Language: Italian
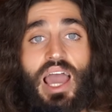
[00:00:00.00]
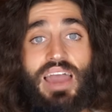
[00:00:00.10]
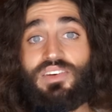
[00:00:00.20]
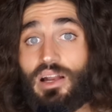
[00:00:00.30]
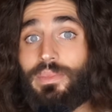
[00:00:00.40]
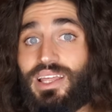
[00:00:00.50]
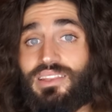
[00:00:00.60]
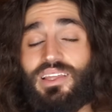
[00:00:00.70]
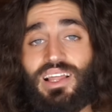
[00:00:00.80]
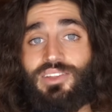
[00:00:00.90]
è
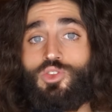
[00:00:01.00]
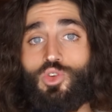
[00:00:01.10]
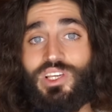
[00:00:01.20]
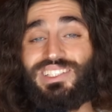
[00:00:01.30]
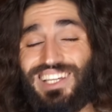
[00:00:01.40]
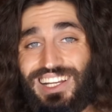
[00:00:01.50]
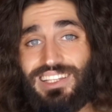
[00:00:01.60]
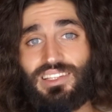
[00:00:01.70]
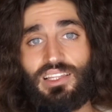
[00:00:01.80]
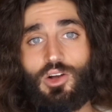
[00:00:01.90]
veramente tanto
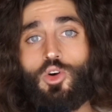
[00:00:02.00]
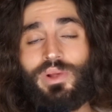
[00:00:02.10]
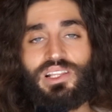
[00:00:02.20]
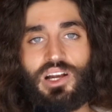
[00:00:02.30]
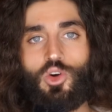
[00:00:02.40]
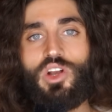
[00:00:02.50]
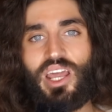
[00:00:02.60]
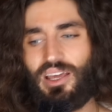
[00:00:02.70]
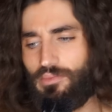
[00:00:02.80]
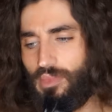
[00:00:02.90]
descritta da come il
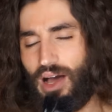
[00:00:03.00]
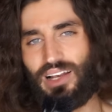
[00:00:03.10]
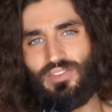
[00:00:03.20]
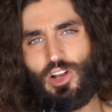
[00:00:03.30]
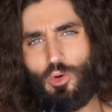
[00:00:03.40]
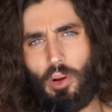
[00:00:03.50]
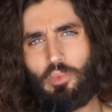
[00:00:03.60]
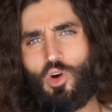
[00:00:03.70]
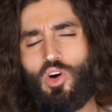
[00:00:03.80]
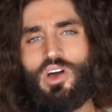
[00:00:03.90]
dragone a livello
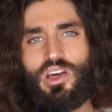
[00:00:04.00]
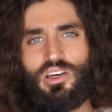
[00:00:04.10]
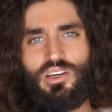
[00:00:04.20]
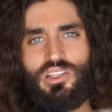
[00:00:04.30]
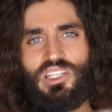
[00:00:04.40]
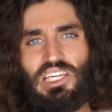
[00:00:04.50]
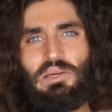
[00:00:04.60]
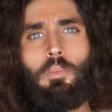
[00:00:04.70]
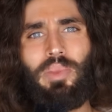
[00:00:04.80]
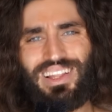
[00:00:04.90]
proprio eh, di
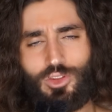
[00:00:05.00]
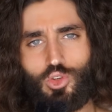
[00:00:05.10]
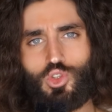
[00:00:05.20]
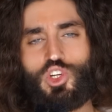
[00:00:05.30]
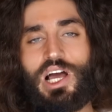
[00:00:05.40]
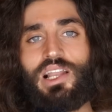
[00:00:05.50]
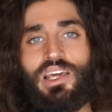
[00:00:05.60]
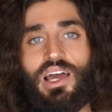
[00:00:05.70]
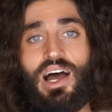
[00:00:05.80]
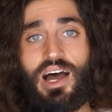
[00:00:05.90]
impatto
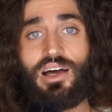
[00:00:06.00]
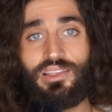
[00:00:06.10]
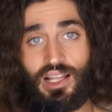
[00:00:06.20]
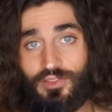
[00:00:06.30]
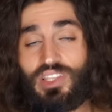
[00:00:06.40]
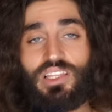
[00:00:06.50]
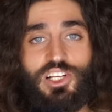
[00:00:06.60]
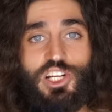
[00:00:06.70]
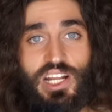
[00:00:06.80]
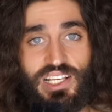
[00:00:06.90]
sociale ha nella vita dei
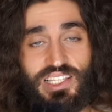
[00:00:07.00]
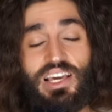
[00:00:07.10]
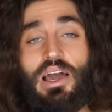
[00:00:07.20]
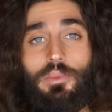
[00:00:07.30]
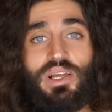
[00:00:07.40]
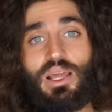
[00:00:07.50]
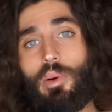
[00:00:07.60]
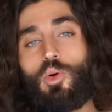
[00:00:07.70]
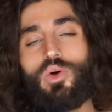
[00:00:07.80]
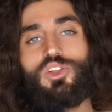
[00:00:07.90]
cinesi, perché
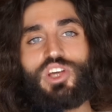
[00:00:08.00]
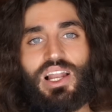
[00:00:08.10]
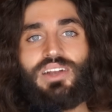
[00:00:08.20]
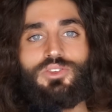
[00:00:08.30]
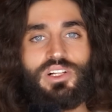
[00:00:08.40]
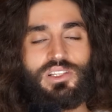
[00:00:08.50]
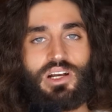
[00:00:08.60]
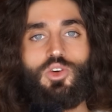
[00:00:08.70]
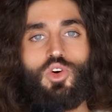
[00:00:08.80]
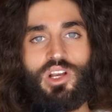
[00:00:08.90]
proprio quando c'è l'anno del
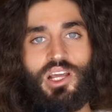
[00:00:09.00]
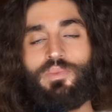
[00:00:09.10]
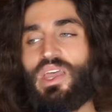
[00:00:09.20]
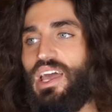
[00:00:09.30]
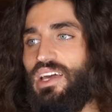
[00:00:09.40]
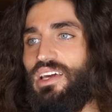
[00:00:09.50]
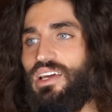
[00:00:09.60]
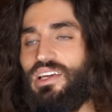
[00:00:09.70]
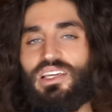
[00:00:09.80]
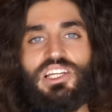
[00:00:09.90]
dragone
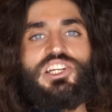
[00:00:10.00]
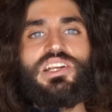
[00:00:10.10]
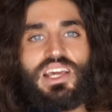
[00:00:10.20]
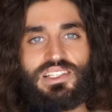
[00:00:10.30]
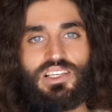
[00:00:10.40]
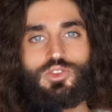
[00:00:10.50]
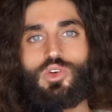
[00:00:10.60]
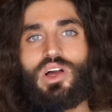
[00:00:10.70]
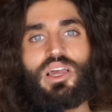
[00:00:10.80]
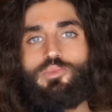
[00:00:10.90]
eh, i cinesi
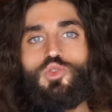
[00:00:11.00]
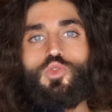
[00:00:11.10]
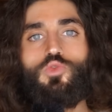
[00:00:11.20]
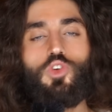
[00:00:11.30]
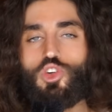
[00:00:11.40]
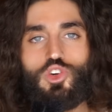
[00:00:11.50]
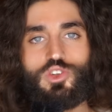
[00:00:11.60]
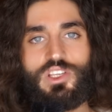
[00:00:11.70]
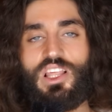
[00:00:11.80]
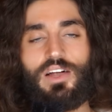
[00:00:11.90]
sono anche più
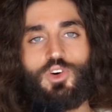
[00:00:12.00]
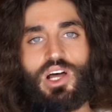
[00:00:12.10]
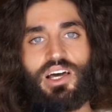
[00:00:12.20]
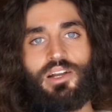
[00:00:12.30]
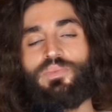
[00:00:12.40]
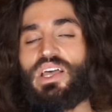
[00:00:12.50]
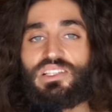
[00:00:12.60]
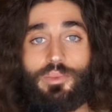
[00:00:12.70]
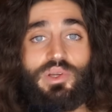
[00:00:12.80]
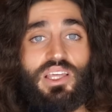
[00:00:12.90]
vogliosi di lavorare,
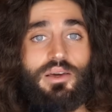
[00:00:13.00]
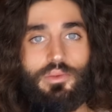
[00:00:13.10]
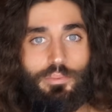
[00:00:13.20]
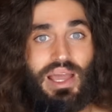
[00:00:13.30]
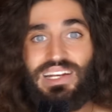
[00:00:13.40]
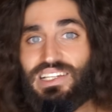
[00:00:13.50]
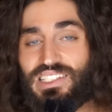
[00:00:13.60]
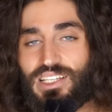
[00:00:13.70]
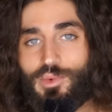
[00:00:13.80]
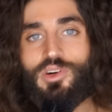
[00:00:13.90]
sapete
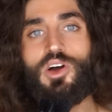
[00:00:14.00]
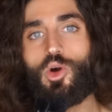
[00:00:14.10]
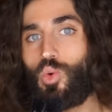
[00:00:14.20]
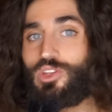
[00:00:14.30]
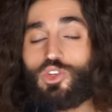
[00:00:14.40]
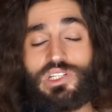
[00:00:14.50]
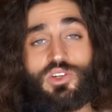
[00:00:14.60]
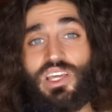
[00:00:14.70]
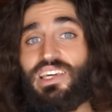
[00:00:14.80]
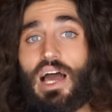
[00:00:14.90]
benissimo quanto siano
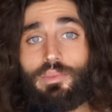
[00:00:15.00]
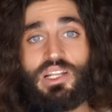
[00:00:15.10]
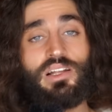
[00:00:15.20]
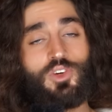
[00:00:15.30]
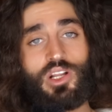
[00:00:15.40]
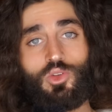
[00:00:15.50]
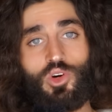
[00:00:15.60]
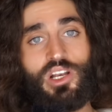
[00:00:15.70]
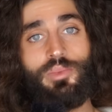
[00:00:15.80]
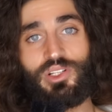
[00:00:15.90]
degli abili
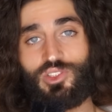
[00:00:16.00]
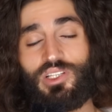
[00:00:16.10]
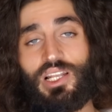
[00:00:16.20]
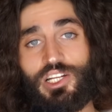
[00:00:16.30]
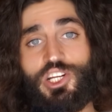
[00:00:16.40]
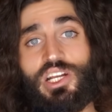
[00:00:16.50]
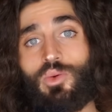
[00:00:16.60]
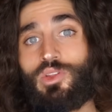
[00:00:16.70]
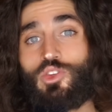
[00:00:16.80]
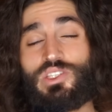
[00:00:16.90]
lavoratori le persone della Cina,
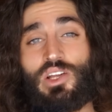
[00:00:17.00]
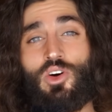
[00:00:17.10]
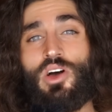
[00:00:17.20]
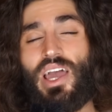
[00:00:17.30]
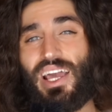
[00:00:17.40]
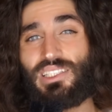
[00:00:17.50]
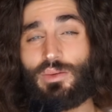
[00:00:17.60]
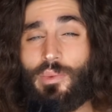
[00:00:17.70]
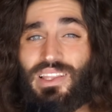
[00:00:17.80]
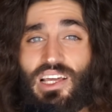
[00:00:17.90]
quanto siano
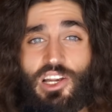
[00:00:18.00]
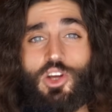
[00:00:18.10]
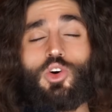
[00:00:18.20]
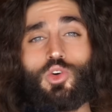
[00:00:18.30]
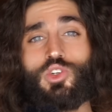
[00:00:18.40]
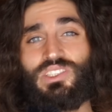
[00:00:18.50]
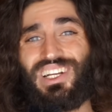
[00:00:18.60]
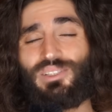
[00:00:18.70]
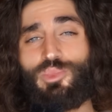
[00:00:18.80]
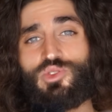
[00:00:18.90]
estremamente rigorosi,
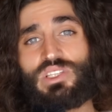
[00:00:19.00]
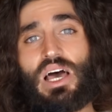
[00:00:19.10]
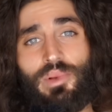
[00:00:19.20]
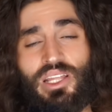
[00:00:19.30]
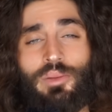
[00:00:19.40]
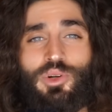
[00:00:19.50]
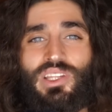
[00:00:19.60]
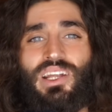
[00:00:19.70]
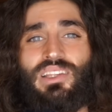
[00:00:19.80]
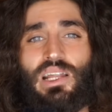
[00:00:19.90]
responsabili nel
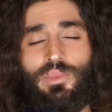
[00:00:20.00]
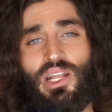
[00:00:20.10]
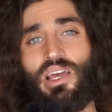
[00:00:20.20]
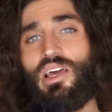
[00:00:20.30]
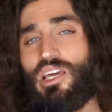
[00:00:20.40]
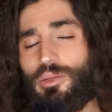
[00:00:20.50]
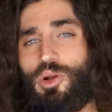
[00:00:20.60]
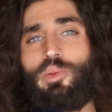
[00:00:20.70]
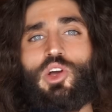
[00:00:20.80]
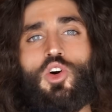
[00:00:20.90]
portare a termine i
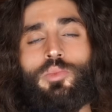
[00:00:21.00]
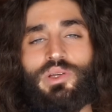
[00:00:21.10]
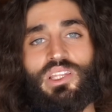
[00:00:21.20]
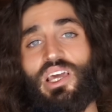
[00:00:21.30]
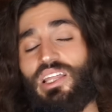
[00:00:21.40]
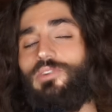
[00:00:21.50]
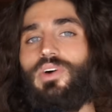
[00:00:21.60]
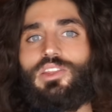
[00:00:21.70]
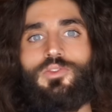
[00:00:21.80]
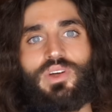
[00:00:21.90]
propri compiti e di
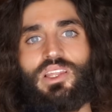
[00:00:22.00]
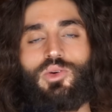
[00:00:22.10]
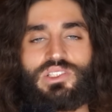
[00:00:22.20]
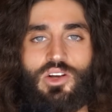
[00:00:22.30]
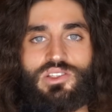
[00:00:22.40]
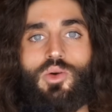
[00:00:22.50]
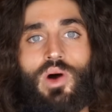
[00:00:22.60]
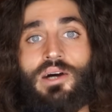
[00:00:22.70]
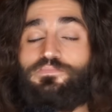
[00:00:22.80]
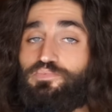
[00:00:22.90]
fatto infatti questa cosa
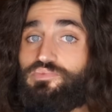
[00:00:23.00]
qua